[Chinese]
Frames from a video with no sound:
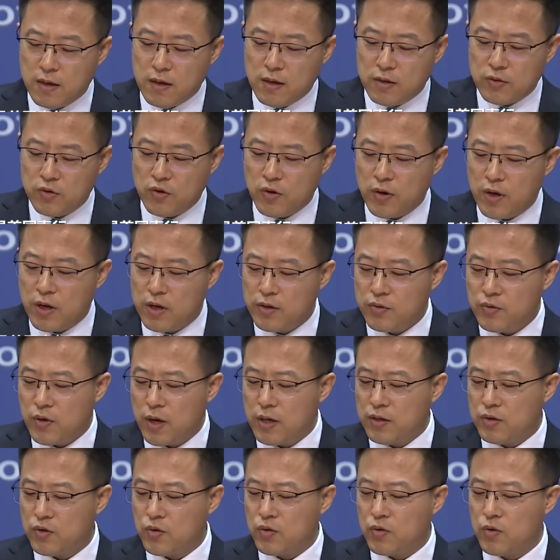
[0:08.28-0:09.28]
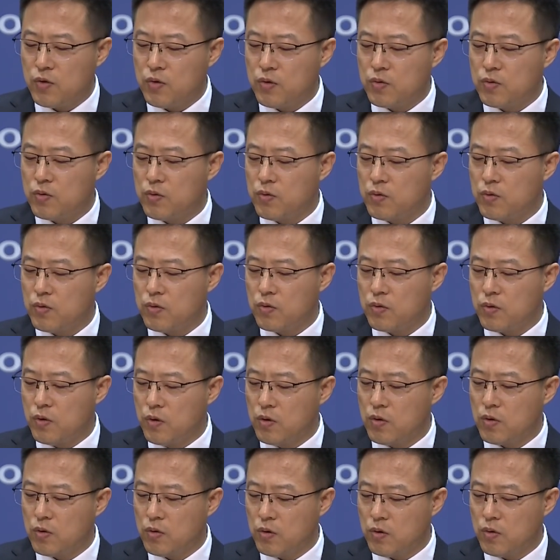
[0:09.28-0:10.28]
作为全球
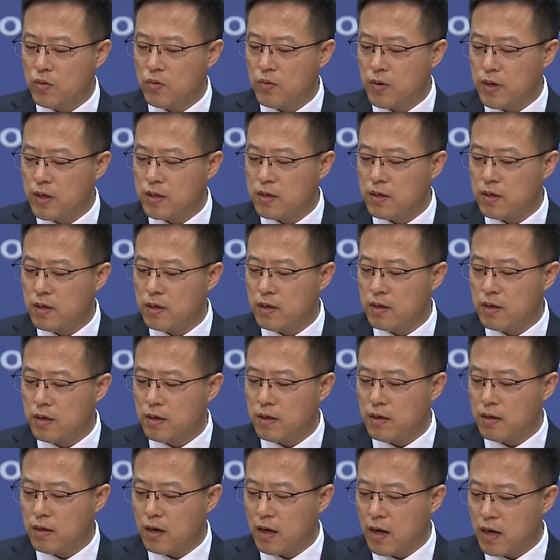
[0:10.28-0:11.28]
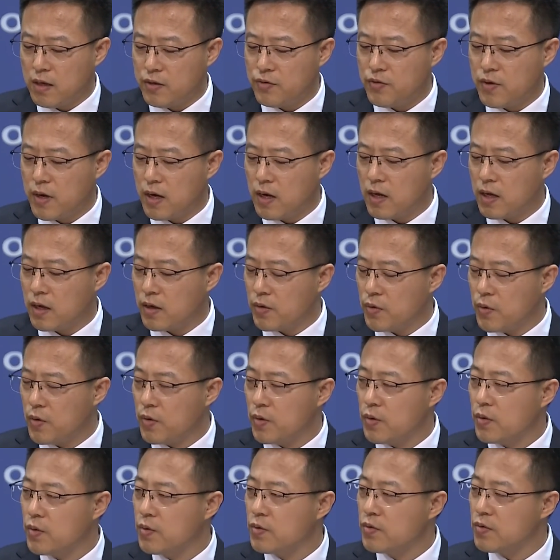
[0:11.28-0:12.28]
公共卫生安全领
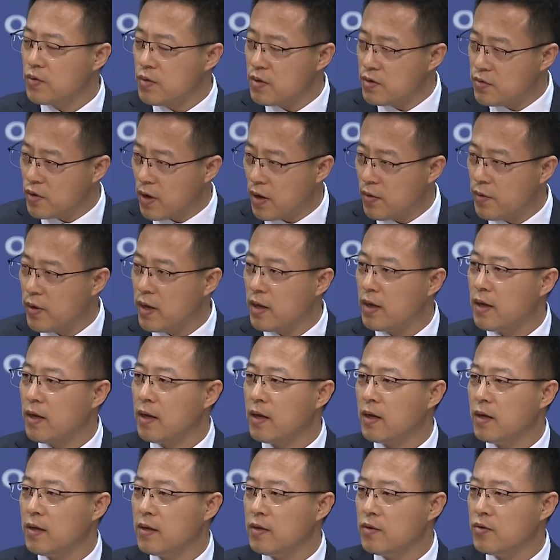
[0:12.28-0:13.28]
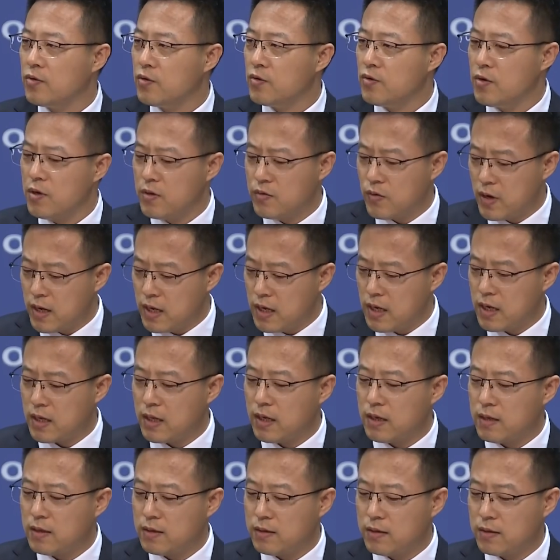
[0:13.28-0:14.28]
域最权威、最专业
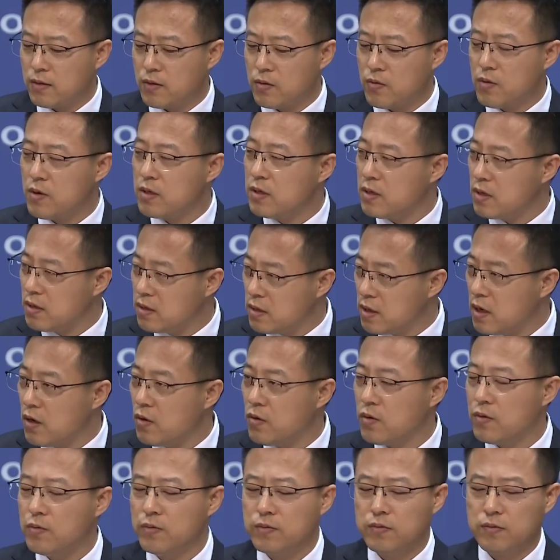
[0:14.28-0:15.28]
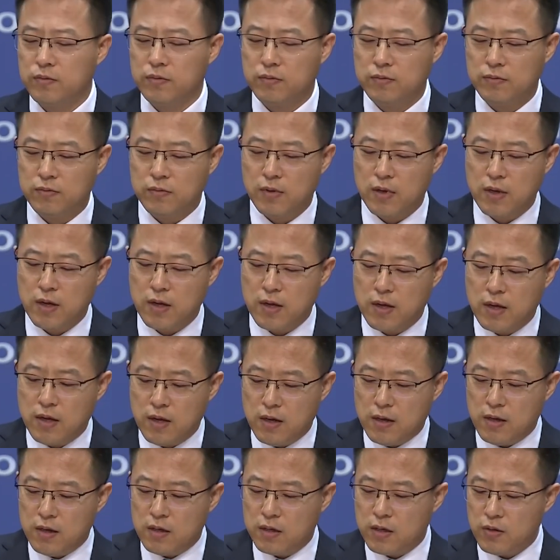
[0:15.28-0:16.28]
的国际机构，
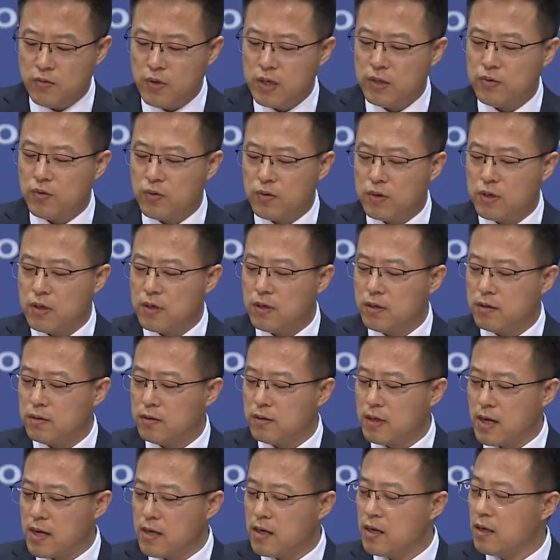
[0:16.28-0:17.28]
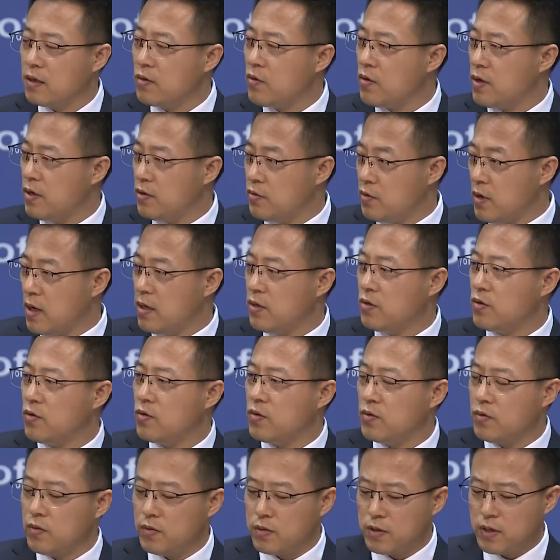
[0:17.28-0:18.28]
世卫组织在应对全
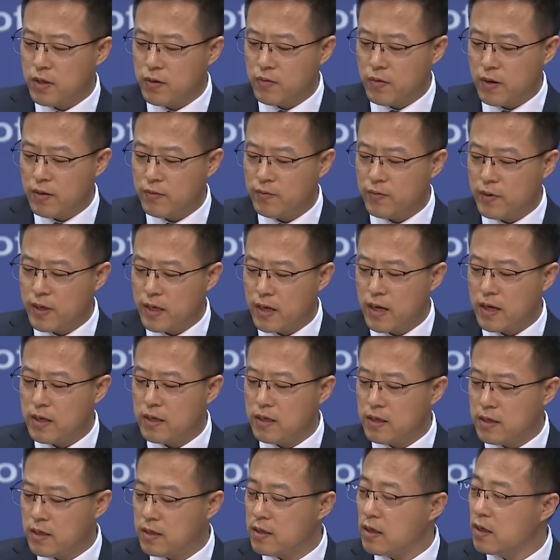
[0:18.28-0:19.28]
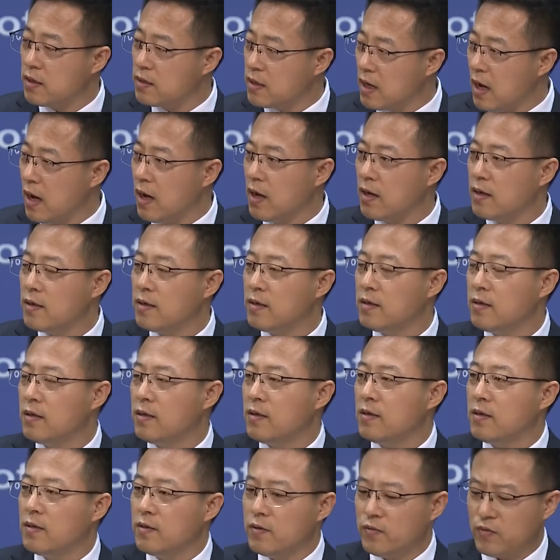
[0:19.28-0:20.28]
球新冠肺炎疫情上
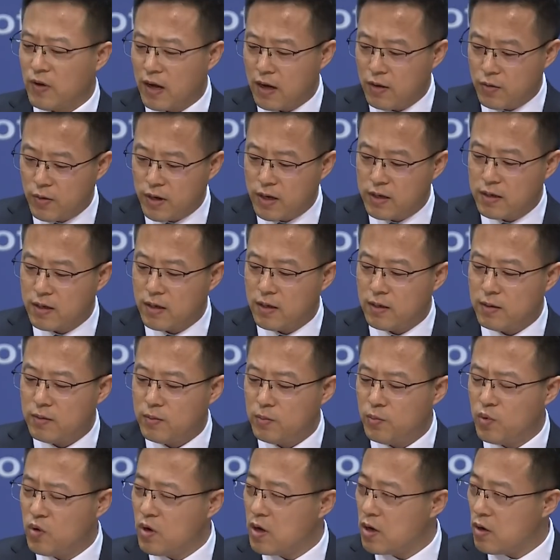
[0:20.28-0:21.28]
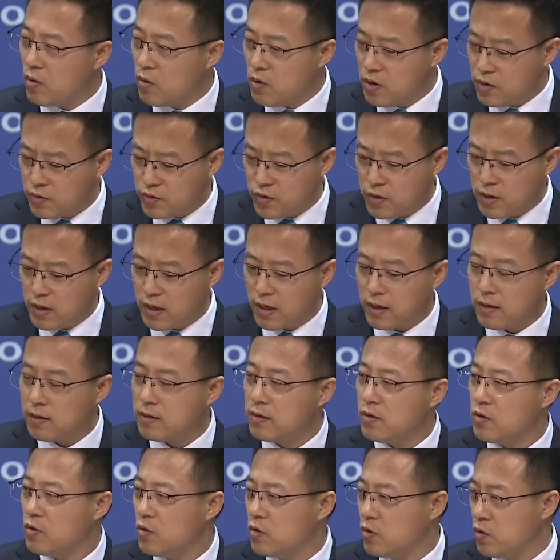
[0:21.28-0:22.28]
发挥着不可或缺的
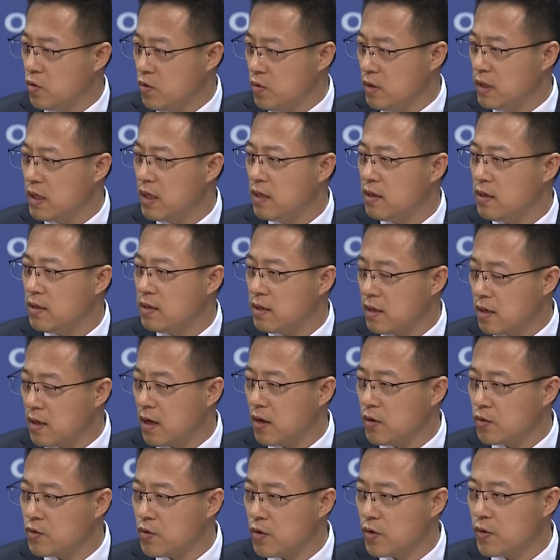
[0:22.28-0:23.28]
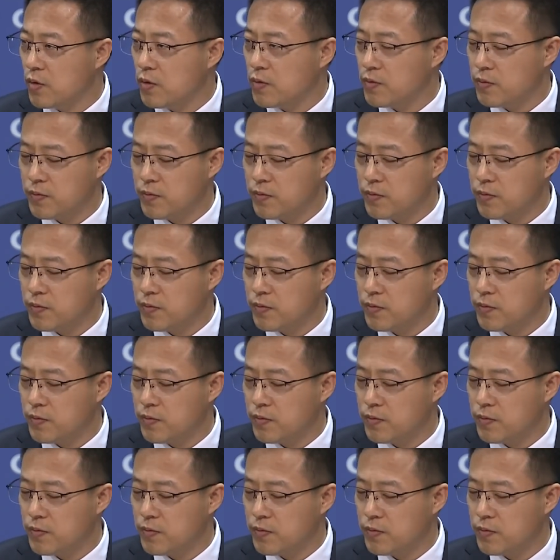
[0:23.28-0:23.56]
中心协调作用。